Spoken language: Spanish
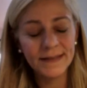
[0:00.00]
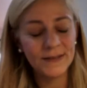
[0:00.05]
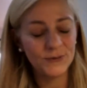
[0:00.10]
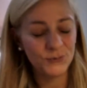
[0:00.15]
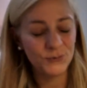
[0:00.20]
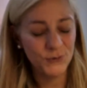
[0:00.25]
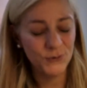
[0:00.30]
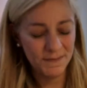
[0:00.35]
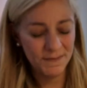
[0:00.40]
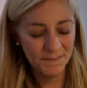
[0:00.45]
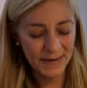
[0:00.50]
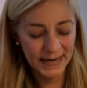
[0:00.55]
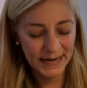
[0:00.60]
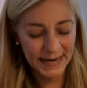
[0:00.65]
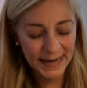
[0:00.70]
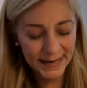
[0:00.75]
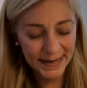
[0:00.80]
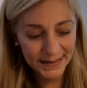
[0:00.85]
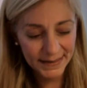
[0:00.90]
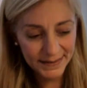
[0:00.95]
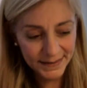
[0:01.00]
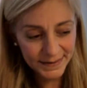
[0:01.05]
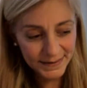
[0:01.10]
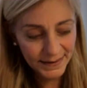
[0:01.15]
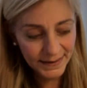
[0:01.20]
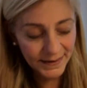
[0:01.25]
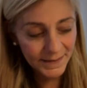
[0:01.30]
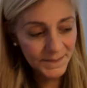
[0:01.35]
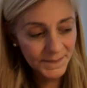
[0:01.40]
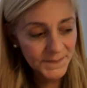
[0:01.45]
de su
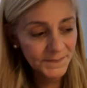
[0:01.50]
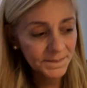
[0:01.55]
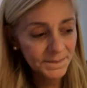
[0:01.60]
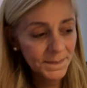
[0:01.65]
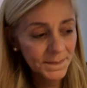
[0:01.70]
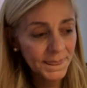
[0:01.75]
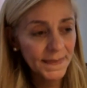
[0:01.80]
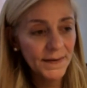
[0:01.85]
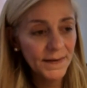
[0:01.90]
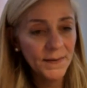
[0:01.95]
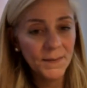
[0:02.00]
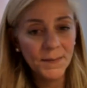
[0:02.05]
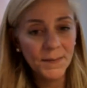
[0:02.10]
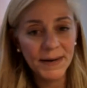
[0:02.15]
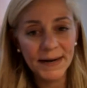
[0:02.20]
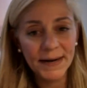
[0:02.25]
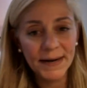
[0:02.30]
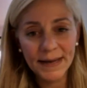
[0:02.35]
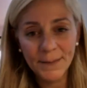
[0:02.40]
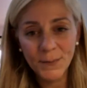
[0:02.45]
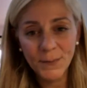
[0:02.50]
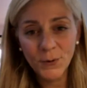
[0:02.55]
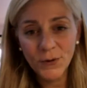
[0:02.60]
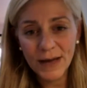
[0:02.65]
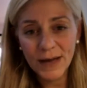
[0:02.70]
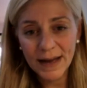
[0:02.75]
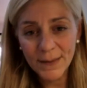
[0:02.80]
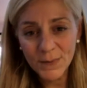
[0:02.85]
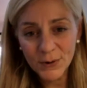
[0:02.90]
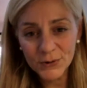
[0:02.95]
esperanza, para que
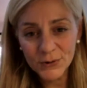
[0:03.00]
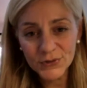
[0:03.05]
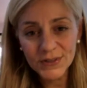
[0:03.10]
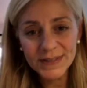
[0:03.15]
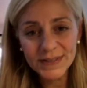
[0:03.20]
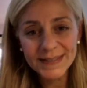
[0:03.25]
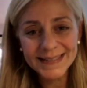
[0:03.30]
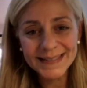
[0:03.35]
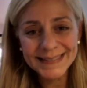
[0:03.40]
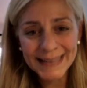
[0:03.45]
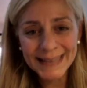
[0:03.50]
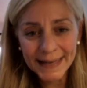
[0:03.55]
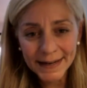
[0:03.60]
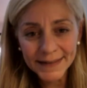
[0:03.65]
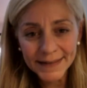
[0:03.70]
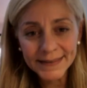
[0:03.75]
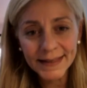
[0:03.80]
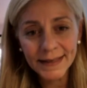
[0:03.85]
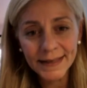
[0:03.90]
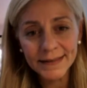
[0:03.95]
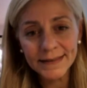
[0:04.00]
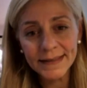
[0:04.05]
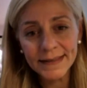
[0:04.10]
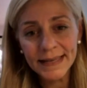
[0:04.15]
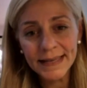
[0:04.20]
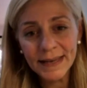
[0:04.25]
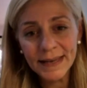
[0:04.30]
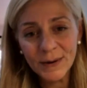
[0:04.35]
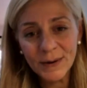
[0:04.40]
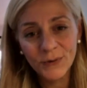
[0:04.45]
podamos ser
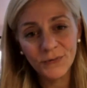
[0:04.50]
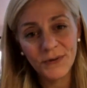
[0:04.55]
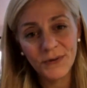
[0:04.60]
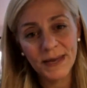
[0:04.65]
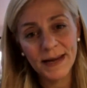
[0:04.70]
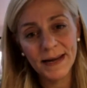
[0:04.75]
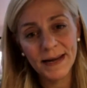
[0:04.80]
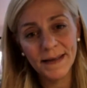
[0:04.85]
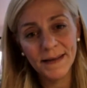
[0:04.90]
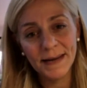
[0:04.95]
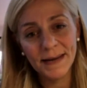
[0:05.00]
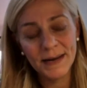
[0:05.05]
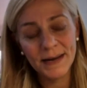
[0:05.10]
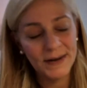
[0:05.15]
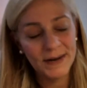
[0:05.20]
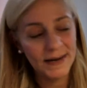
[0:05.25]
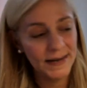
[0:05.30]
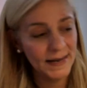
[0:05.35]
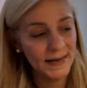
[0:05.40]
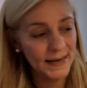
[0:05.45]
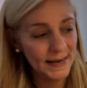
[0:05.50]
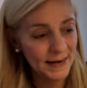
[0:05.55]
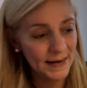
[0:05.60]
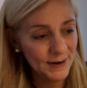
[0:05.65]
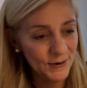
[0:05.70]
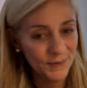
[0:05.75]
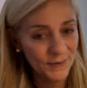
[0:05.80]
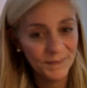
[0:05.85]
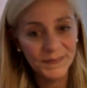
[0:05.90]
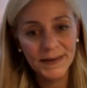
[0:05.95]
testigos fieles del
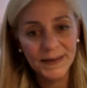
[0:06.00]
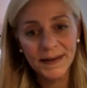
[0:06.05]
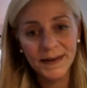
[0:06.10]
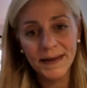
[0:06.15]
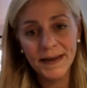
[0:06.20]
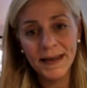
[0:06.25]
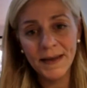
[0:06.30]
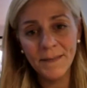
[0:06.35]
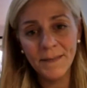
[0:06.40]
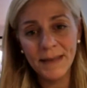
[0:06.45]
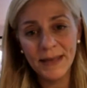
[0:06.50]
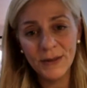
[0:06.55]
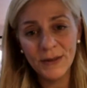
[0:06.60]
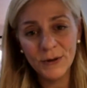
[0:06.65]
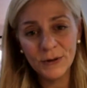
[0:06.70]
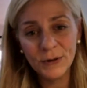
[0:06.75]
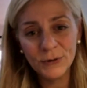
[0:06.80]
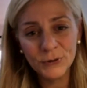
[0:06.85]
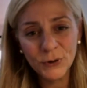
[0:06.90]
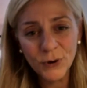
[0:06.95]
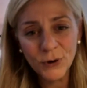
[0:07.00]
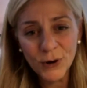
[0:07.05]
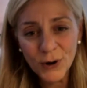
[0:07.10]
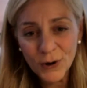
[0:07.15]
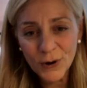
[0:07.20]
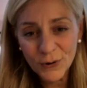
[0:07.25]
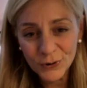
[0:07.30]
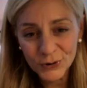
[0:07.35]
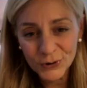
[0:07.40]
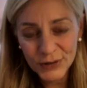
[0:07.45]
Evangelio en medio de todos
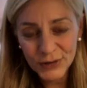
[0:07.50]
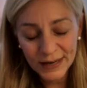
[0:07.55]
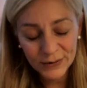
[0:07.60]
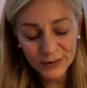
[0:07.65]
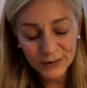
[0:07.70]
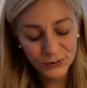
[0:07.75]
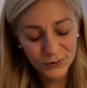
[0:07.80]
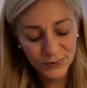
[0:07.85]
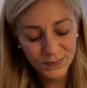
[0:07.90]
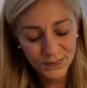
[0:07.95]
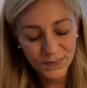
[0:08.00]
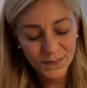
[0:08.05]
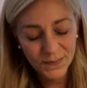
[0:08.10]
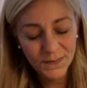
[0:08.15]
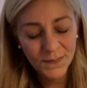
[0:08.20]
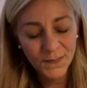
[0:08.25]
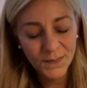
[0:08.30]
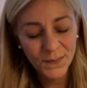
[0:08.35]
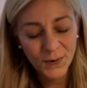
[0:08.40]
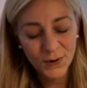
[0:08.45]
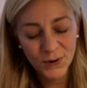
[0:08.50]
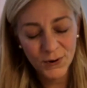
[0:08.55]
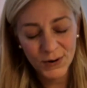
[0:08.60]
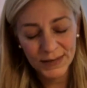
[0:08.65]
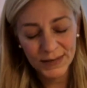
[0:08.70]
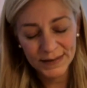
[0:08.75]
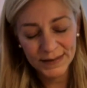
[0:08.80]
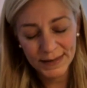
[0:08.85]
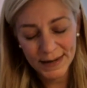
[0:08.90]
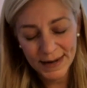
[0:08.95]
los contextos por los
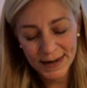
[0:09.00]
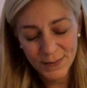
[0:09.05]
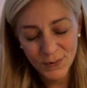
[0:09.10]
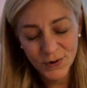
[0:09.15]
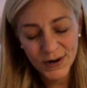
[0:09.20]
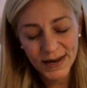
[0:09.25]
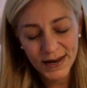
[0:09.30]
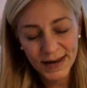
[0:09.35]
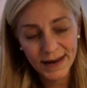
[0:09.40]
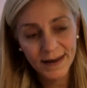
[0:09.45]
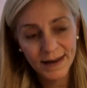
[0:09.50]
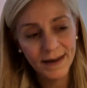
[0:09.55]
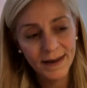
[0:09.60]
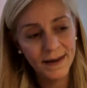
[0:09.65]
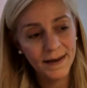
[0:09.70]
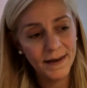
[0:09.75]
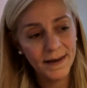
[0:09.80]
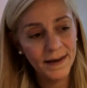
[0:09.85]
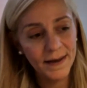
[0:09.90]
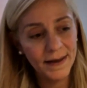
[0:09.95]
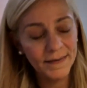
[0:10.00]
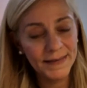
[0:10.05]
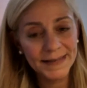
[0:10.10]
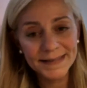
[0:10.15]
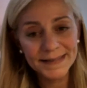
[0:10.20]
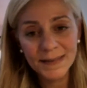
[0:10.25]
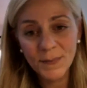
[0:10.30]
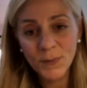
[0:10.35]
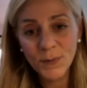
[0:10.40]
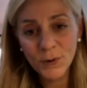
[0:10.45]
que tenemos que eh,
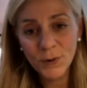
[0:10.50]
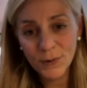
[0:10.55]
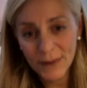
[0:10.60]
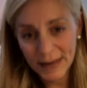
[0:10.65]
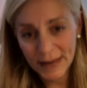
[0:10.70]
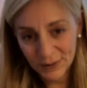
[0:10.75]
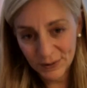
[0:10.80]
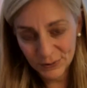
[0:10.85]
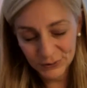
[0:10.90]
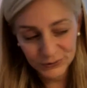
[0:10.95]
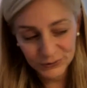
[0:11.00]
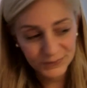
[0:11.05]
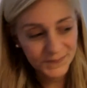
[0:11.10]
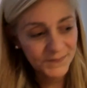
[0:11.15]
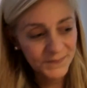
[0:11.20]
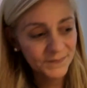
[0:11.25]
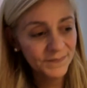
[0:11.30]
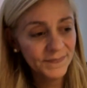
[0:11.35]
desenvolvernos.